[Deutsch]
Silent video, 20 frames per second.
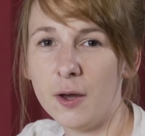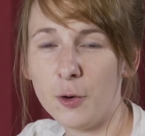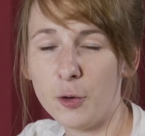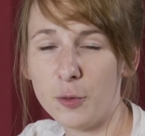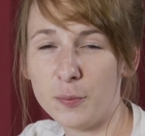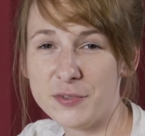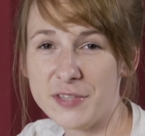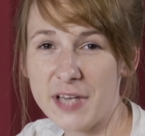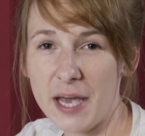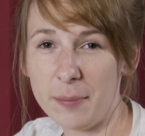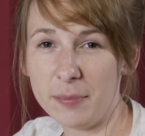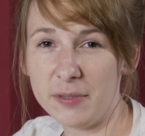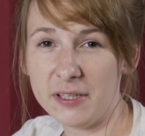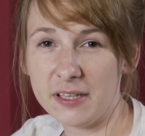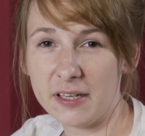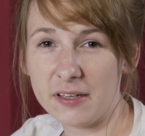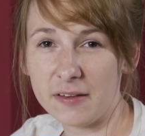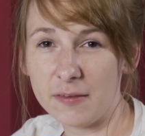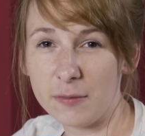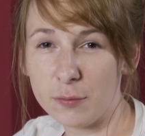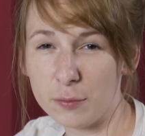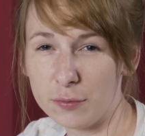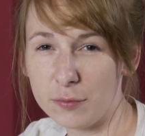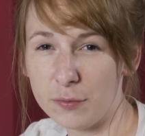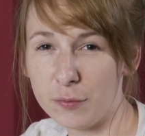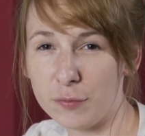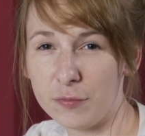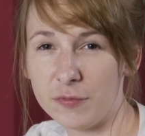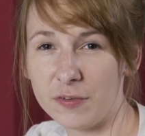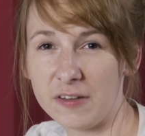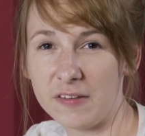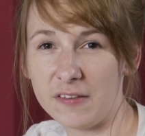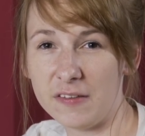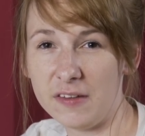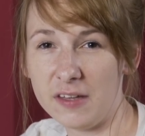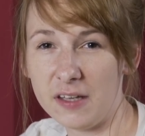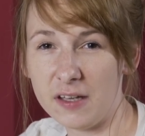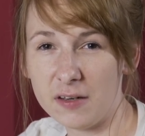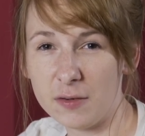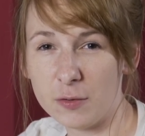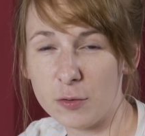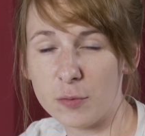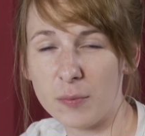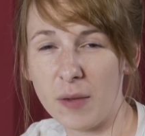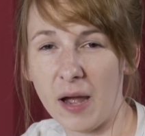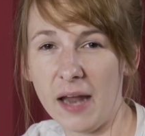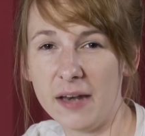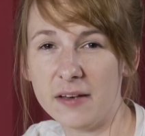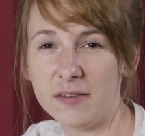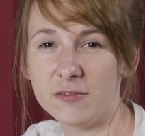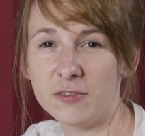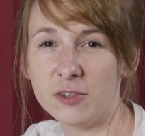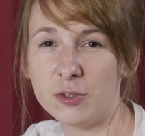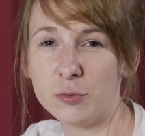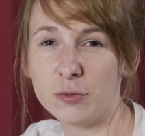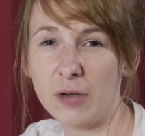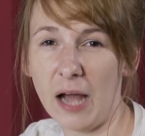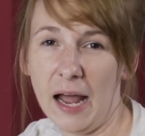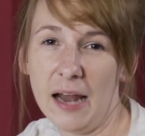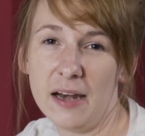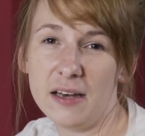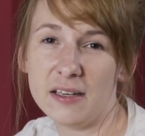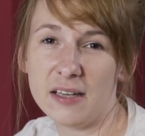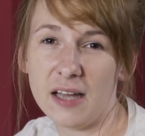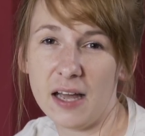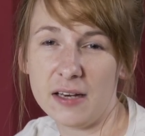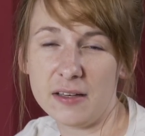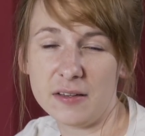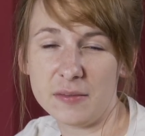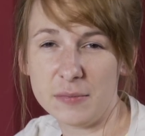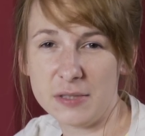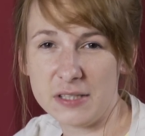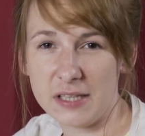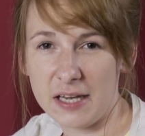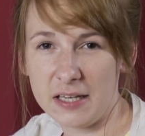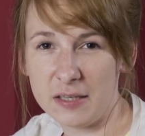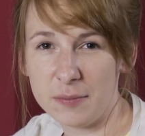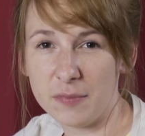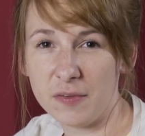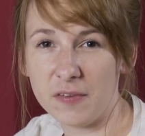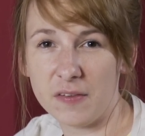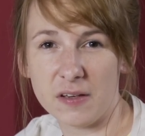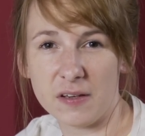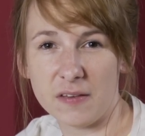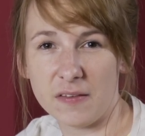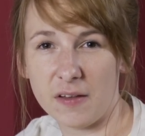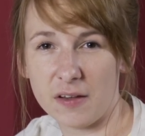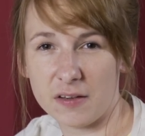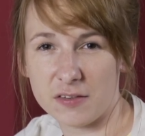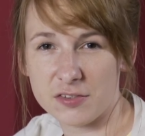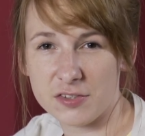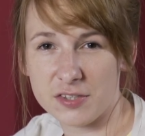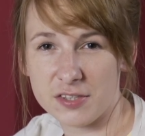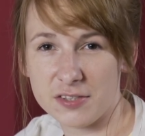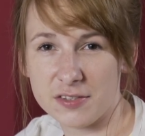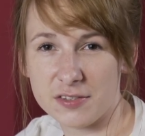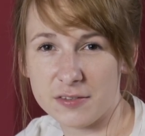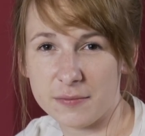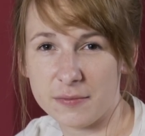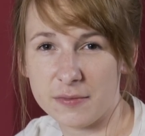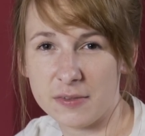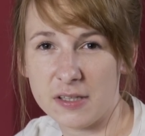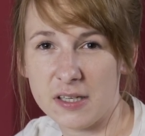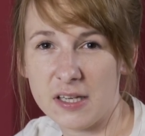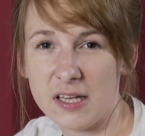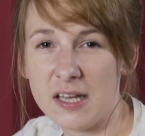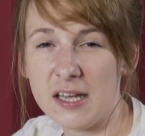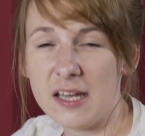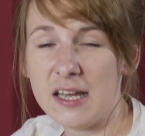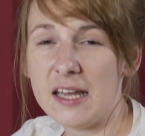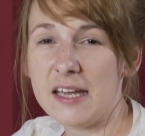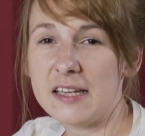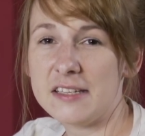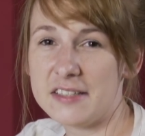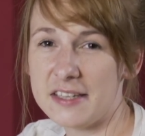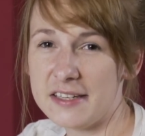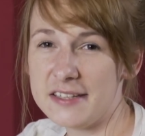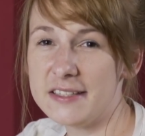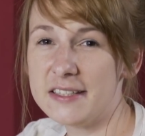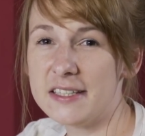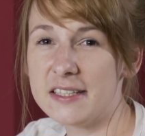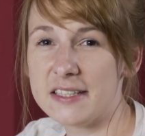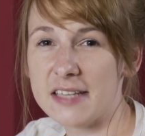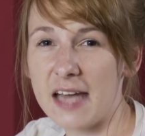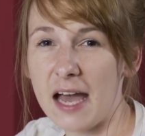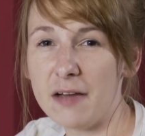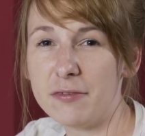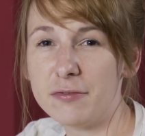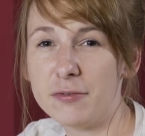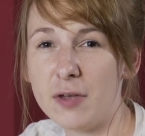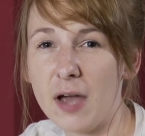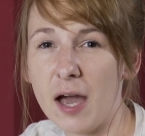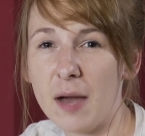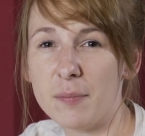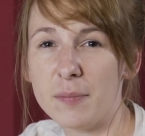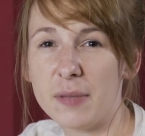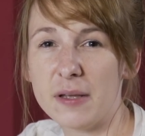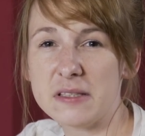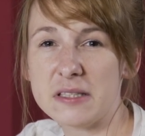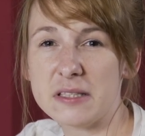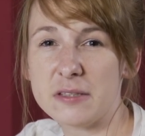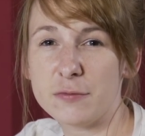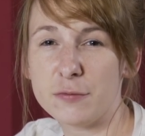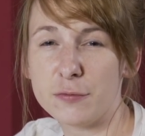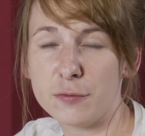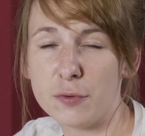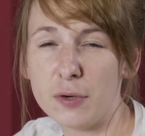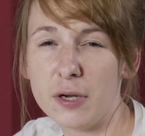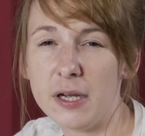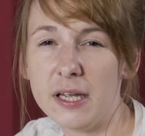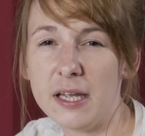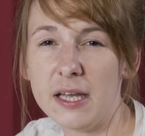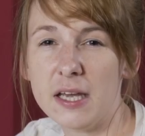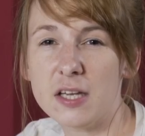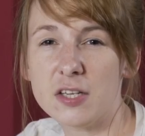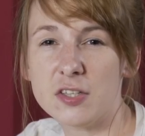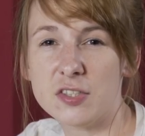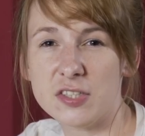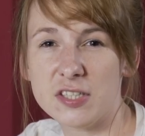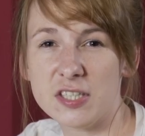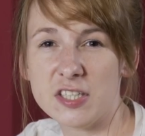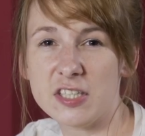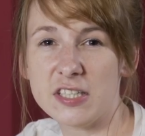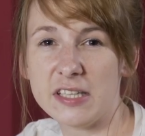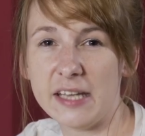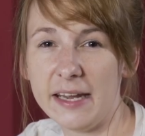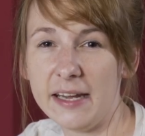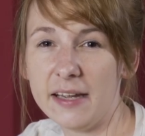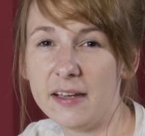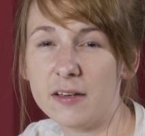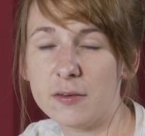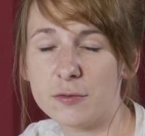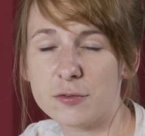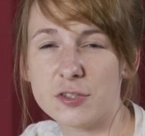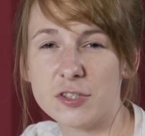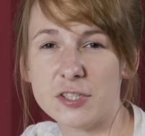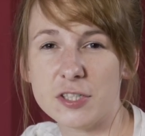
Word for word: Um die Applikation zu fixieren, umranden wir nun alle Kanten mit einem Zickzackstich. Testet dafür am besten vorher Stichlänge und